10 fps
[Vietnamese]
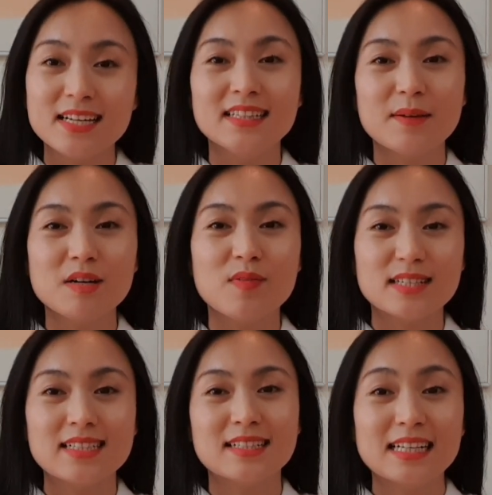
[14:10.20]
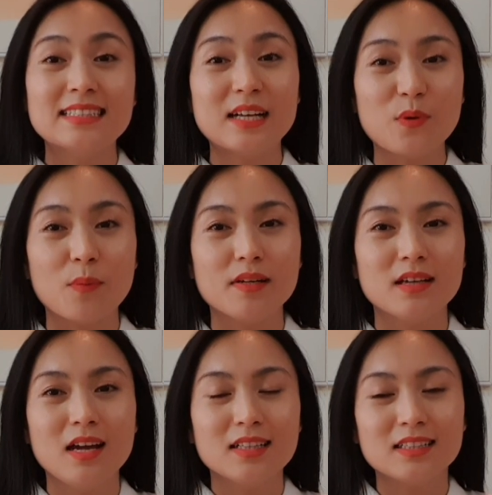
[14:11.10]
điền thêm người vào danh danh sách của mình.
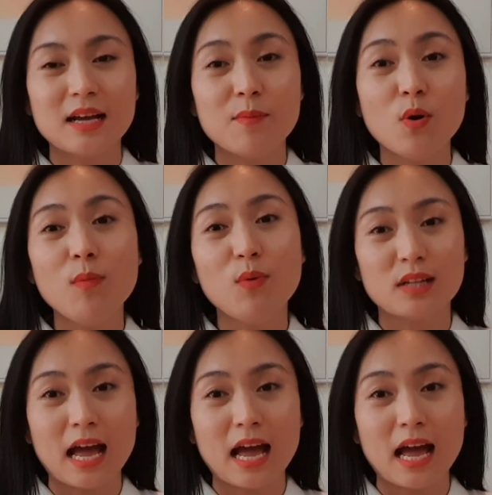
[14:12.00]
Thực ra mỗi một